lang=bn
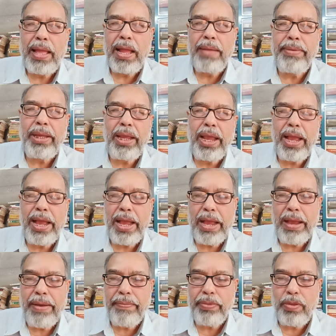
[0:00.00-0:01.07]
আমি
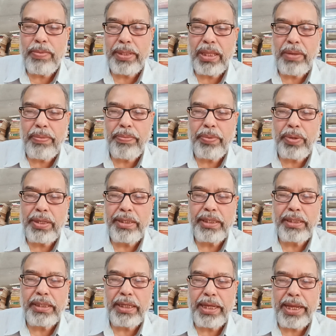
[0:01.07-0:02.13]
তোমাদের বলেছি
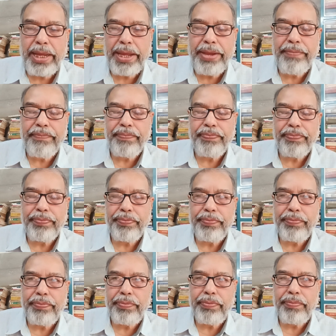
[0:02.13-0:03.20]
যে
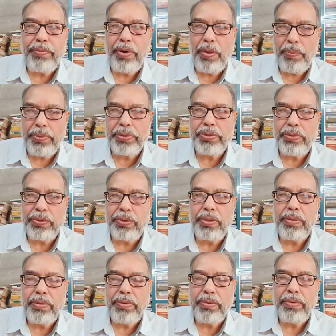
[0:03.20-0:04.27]
বড় প্রশ্ন
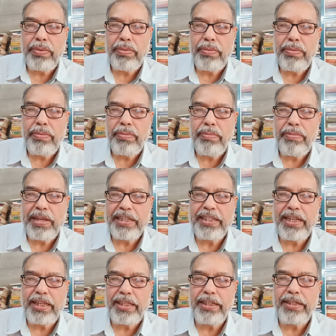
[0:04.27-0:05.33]

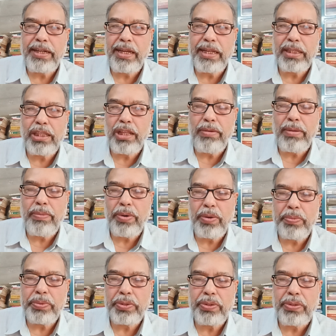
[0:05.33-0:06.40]
পাঁচটা যেটা লিখতে হবে বড়
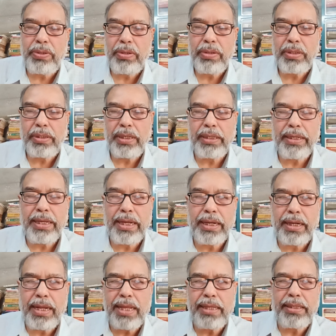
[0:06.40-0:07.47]
প্রশ্ন সেটা
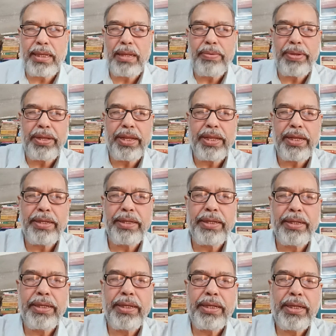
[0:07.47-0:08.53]
ক্লাস ইলেভেনের
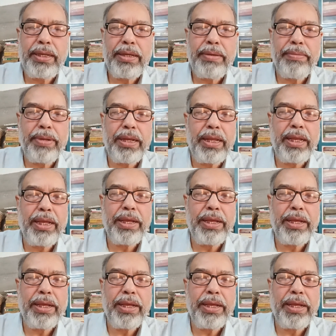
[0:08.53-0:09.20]
মানে